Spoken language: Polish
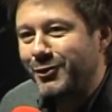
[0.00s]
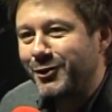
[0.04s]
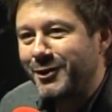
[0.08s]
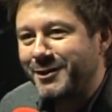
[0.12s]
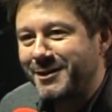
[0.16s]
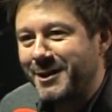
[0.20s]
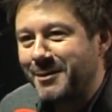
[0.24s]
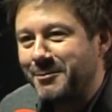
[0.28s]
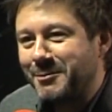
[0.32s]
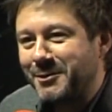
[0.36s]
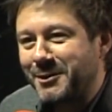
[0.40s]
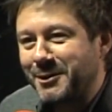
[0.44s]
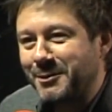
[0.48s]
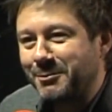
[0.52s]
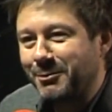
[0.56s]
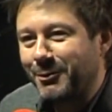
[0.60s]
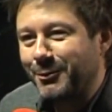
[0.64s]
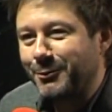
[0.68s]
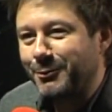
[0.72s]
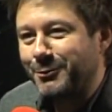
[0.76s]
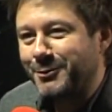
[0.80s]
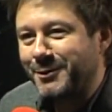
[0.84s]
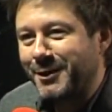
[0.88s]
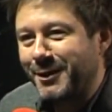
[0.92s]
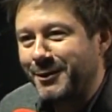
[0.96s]
że nie znamy tych
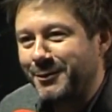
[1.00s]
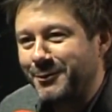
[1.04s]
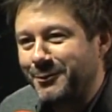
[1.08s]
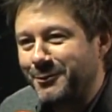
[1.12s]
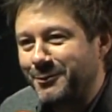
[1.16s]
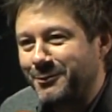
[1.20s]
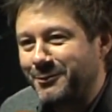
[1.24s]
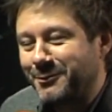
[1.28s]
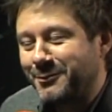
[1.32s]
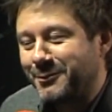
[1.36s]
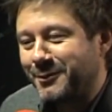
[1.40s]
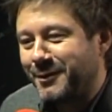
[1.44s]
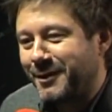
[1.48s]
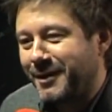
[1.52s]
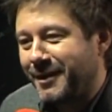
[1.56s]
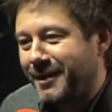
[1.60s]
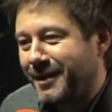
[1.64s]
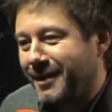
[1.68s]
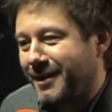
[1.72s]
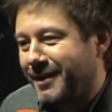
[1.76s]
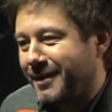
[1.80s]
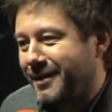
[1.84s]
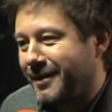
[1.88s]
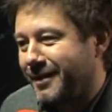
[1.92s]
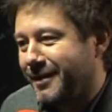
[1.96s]
producentów
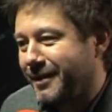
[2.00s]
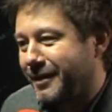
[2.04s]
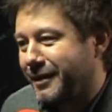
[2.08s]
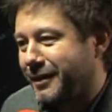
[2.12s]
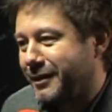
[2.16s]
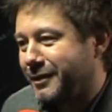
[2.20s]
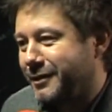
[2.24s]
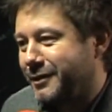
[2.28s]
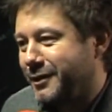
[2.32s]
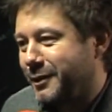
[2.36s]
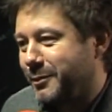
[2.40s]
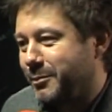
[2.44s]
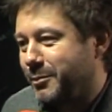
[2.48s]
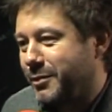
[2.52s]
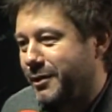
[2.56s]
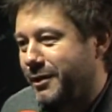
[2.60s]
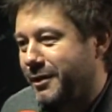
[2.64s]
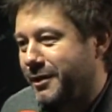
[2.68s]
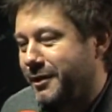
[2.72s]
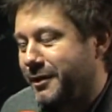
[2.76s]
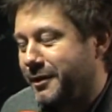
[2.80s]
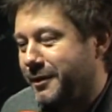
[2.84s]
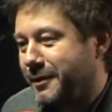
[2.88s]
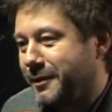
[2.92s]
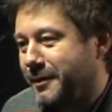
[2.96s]
E,
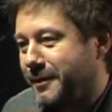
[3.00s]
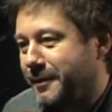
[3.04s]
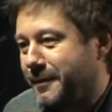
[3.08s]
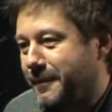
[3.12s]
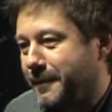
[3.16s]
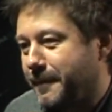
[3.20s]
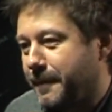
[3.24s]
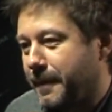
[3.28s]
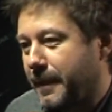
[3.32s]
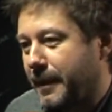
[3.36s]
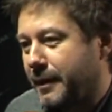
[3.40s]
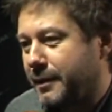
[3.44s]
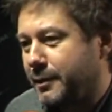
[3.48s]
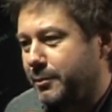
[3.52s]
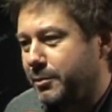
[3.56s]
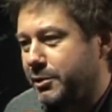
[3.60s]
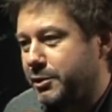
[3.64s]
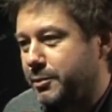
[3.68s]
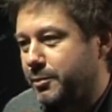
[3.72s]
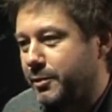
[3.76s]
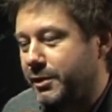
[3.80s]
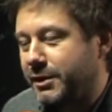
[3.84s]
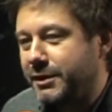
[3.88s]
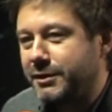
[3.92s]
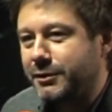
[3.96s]
gdyby,
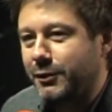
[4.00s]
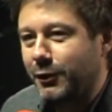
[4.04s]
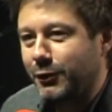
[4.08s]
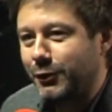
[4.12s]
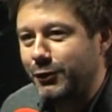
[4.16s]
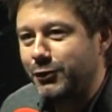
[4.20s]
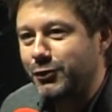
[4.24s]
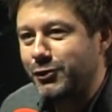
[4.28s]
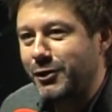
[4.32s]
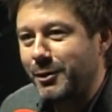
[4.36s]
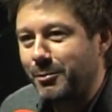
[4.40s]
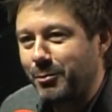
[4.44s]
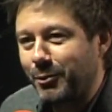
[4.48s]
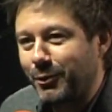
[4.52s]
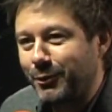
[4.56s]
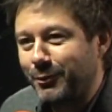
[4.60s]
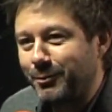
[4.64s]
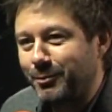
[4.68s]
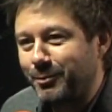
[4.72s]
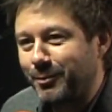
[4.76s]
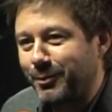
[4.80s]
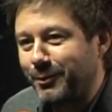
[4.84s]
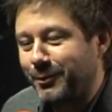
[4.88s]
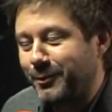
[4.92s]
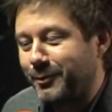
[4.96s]
gdybyśmy historycznie po,
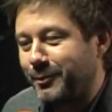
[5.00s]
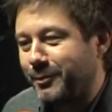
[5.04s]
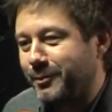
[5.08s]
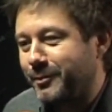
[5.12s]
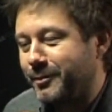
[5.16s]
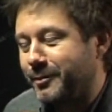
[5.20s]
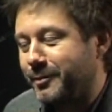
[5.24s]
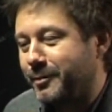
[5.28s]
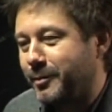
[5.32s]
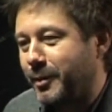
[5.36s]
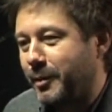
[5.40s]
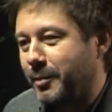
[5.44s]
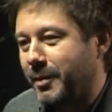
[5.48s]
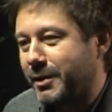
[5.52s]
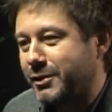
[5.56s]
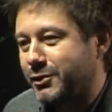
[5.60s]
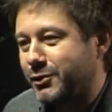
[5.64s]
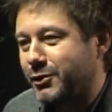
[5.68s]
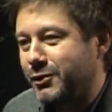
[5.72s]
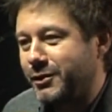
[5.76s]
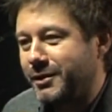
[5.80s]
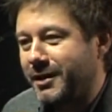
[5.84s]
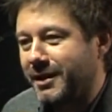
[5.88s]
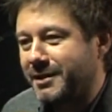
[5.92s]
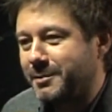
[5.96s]
po,
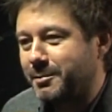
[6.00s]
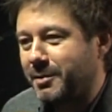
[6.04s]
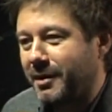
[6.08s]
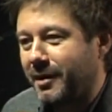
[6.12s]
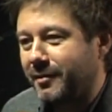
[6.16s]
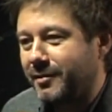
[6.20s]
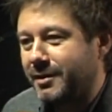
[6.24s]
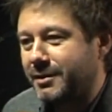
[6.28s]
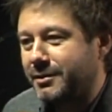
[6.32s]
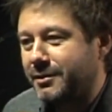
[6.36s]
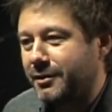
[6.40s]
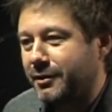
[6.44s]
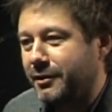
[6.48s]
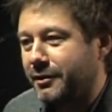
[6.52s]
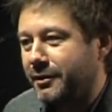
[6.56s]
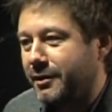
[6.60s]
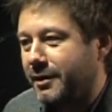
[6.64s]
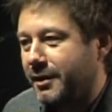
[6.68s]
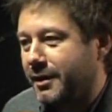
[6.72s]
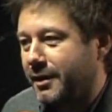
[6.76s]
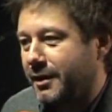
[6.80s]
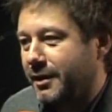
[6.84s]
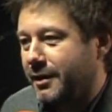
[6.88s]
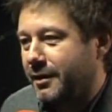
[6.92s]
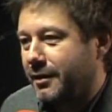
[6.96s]
popatrzyli na sprawę, to
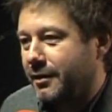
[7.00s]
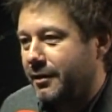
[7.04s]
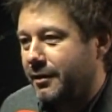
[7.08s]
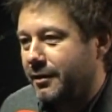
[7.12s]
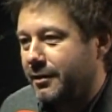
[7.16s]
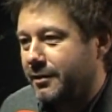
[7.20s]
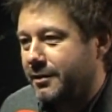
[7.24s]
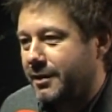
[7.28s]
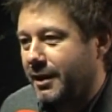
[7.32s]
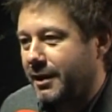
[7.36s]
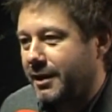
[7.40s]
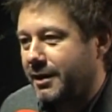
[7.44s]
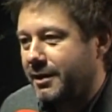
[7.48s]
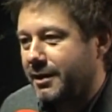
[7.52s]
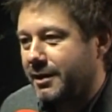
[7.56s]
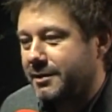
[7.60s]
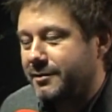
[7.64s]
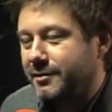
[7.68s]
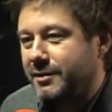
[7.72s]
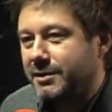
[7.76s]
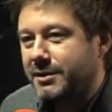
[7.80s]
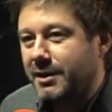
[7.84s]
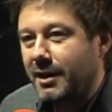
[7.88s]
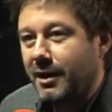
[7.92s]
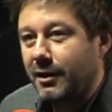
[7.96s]
e, takie
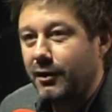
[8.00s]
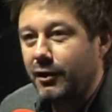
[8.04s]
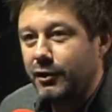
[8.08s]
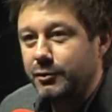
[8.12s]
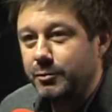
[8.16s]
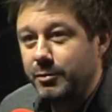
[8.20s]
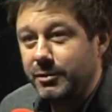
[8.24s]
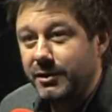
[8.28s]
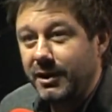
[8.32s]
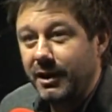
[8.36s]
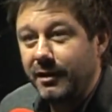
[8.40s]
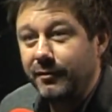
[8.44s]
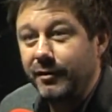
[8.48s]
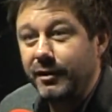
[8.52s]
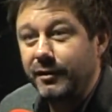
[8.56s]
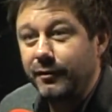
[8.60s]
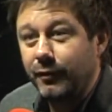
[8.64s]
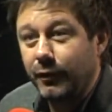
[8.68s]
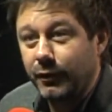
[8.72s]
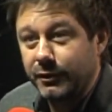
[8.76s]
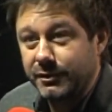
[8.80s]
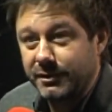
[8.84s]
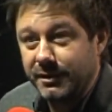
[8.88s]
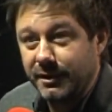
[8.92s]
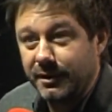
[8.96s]
nazwiska jak choćby David
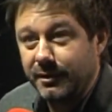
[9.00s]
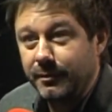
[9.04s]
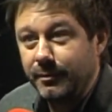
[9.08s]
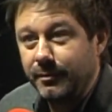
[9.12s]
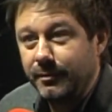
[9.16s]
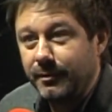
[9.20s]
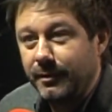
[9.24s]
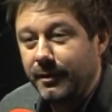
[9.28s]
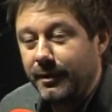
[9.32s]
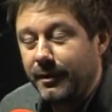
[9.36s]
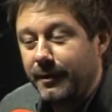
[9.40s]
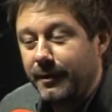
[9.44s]
Foster